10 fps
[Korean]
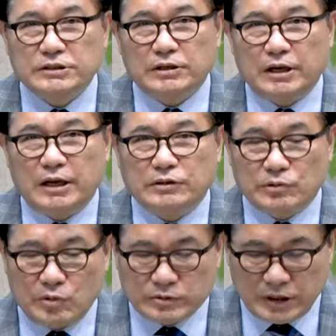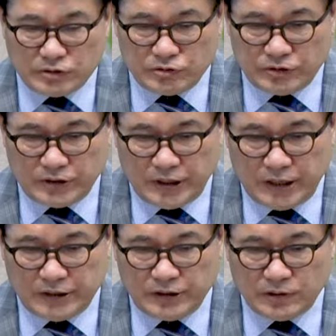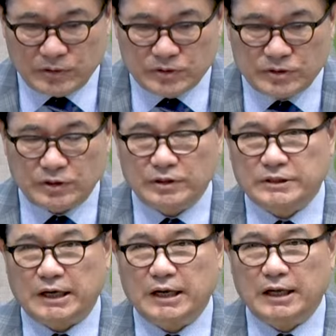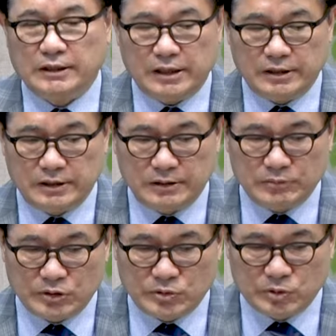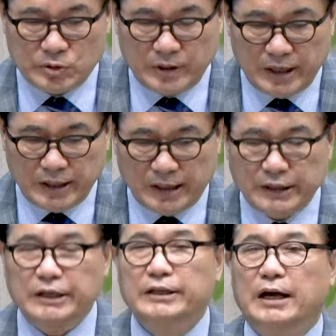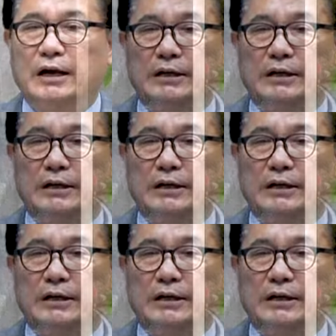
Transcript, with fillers: 시절에 아주 공산주의의 리더로서 잘 나갈 때는 뭐 조선의 레닌이다